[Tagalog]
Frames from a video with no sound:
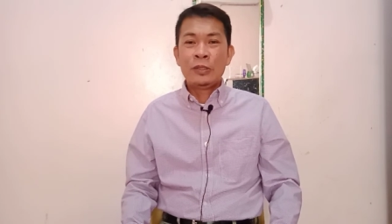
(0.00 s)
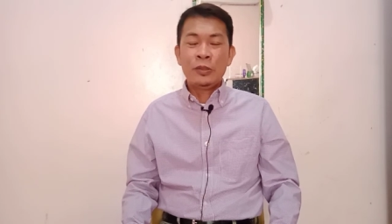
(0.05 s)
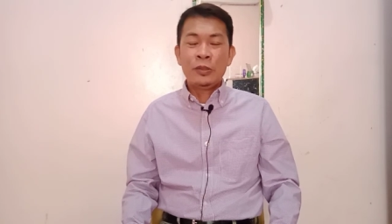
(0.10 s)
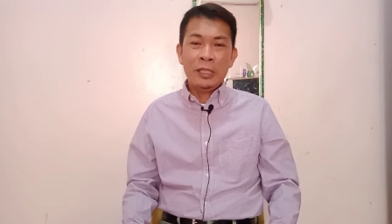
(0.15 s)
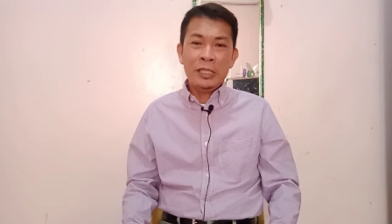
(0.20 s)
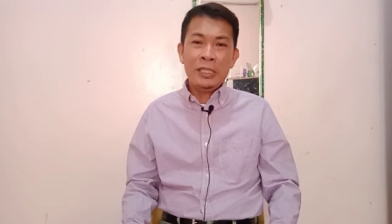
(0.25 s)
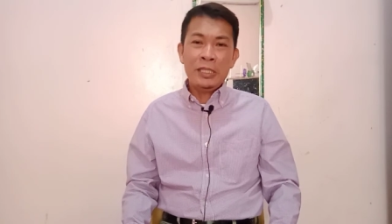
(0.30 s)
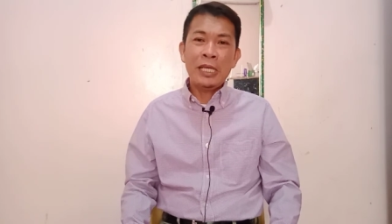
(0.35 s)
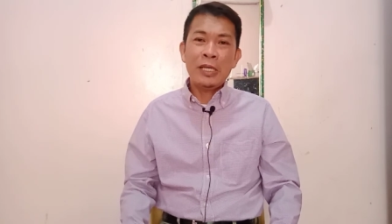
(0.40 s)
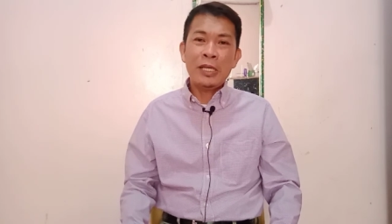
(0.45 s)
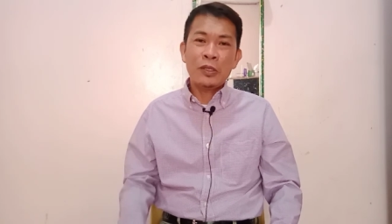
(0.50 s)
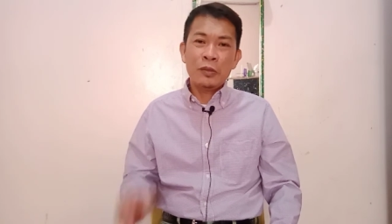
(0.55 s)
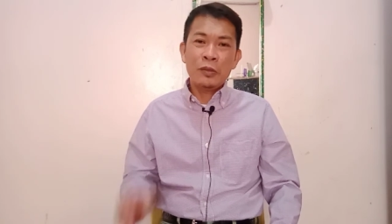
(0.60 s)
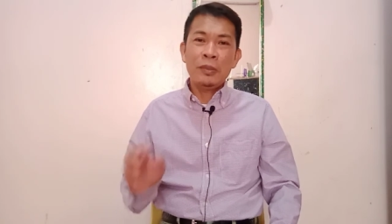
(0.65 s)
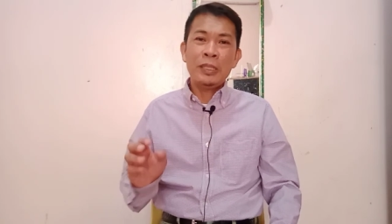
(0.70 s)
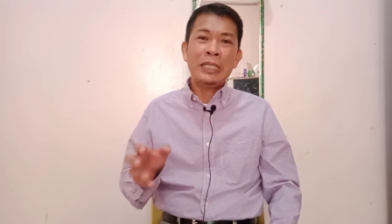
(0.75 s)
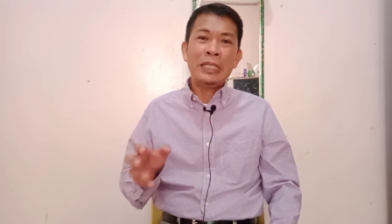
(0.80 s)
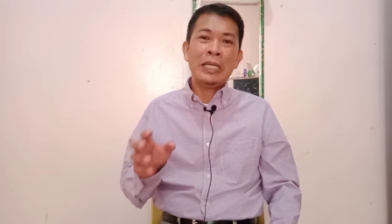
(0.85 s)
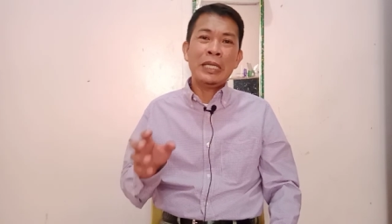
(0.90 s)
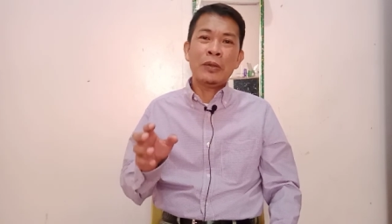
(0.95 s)
judicial
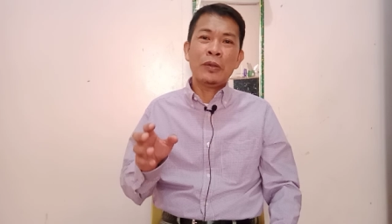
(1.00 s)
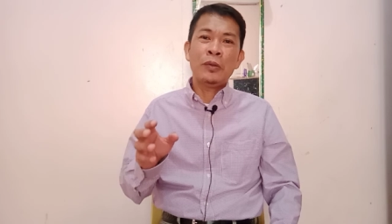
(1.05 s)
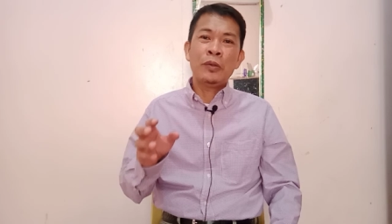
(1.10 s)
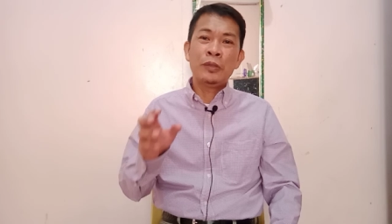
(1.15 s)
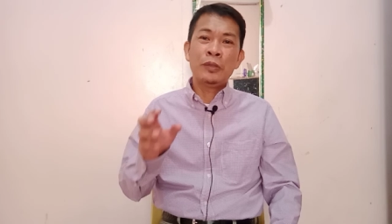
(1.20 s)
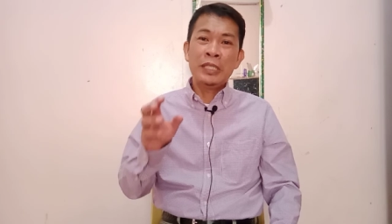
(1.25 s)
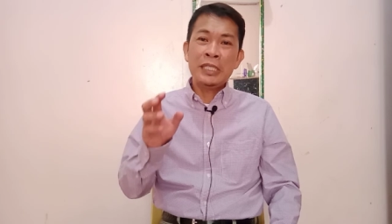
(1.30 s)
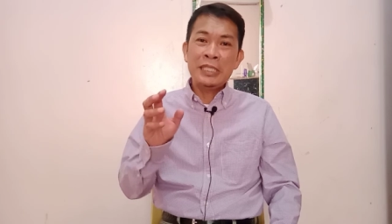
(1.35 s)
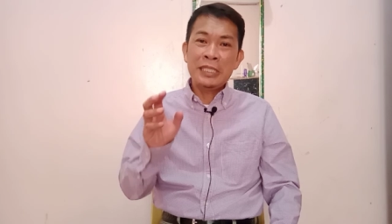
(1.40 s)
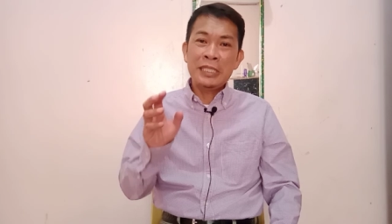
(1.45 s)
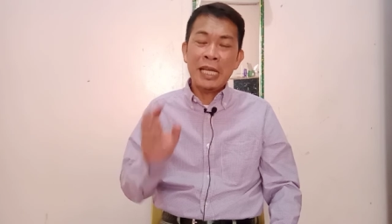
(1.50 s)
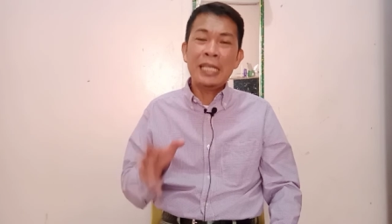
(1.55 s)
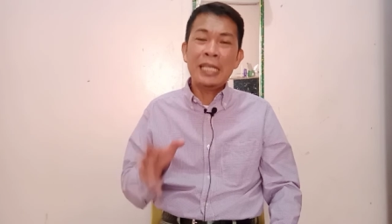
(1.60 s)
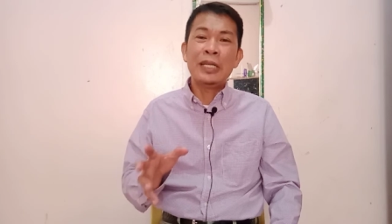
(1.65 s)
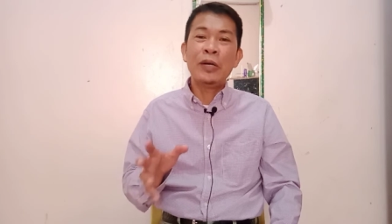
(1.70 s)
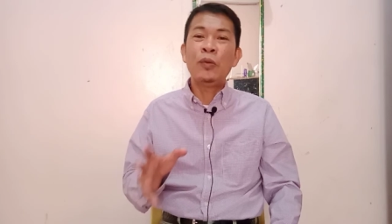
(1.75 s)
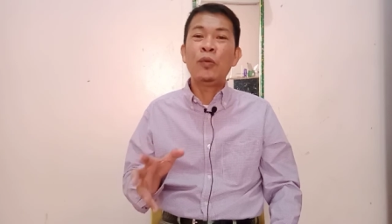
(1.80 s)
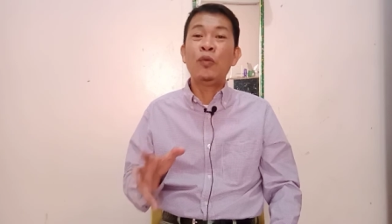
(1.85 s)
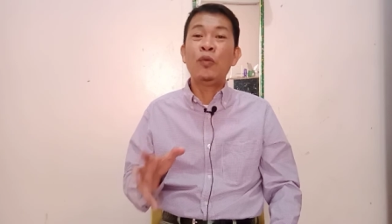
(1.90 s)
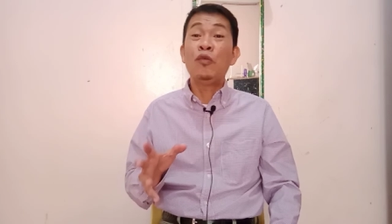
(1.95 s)
committee o
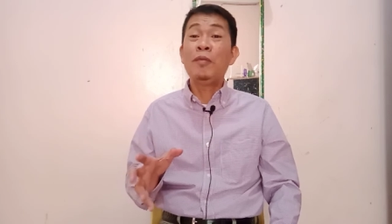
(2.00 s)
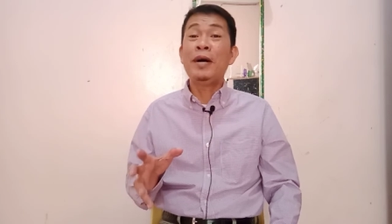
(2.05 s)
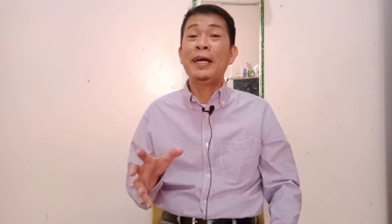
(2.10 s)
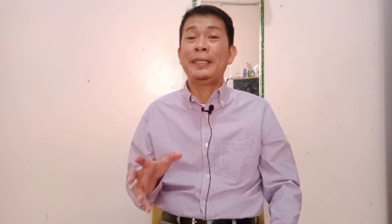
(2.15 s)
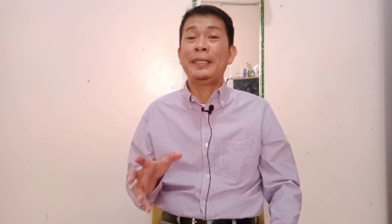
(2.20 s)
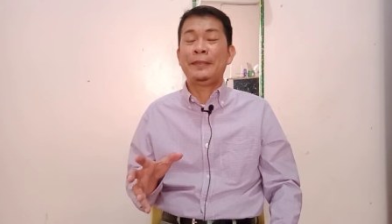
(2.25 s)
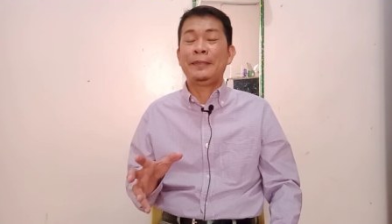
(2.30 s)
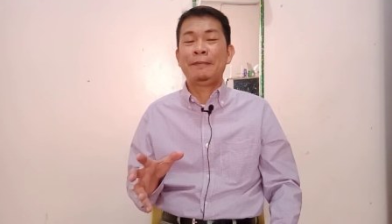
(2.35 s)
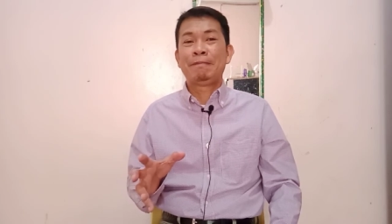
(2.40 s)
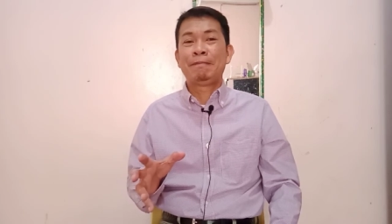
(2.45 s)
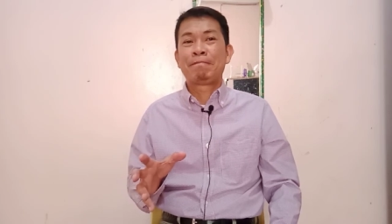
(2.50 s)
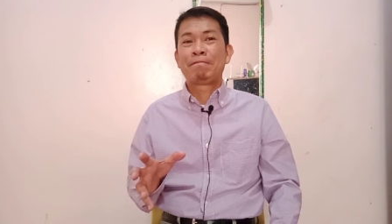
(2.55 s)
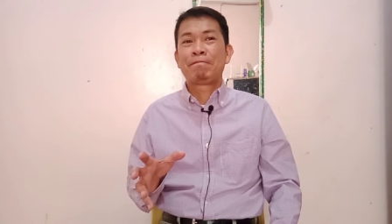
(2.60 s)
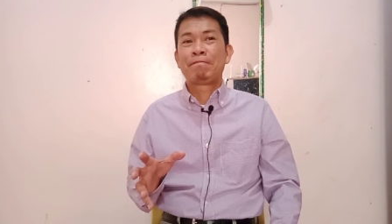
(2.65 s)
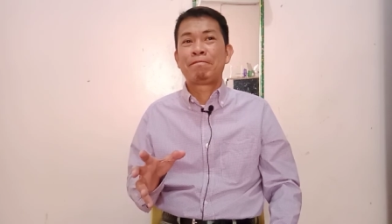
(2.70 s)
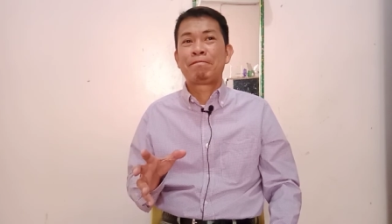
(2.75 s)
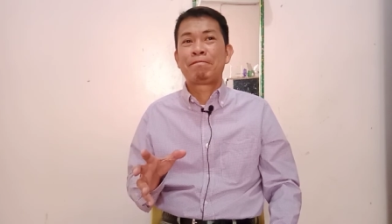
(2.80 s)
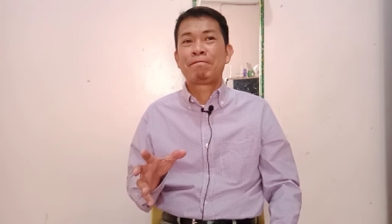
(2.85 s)
judicial na hukuman.